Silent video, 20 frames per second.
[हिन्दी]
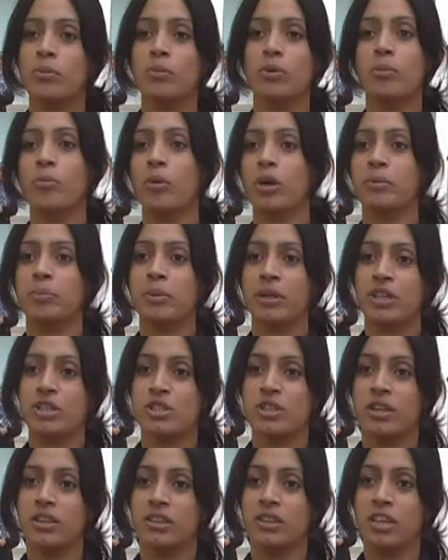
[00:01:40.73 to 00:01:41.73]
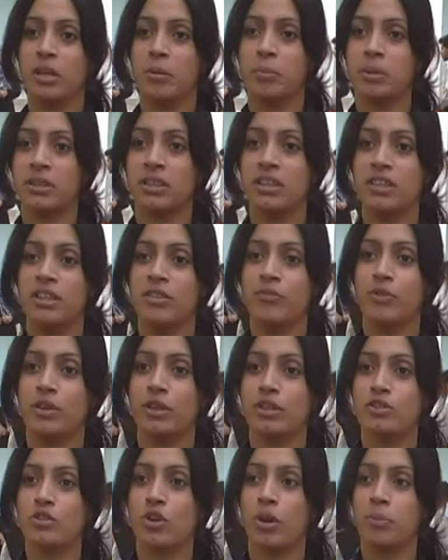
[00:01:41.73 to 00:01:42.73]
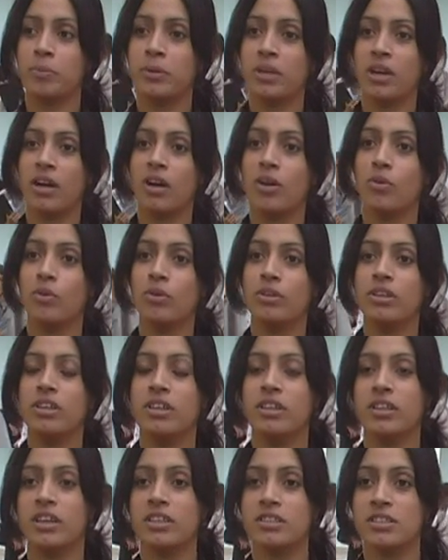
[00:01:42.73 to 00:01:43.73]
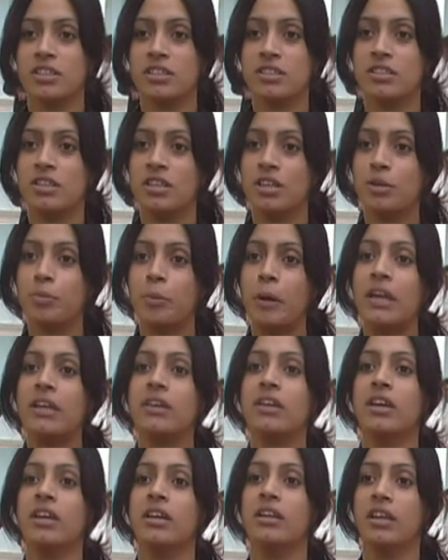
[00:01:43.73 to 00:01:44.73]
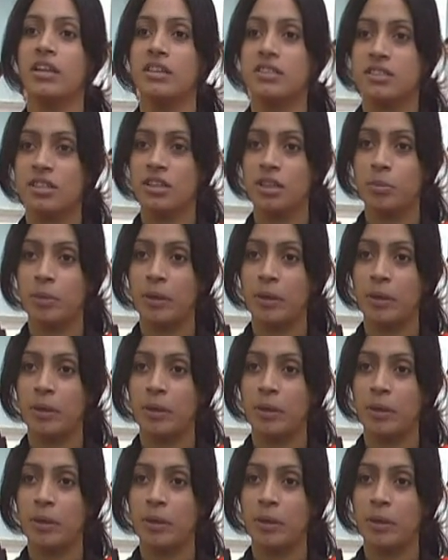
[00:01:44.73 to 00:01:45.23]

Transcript: हम लोग बहुत परेशान थे कि पता नहीं वर्कशॉप क्या होगी कैसे सीख पाएंगे नहीं सीख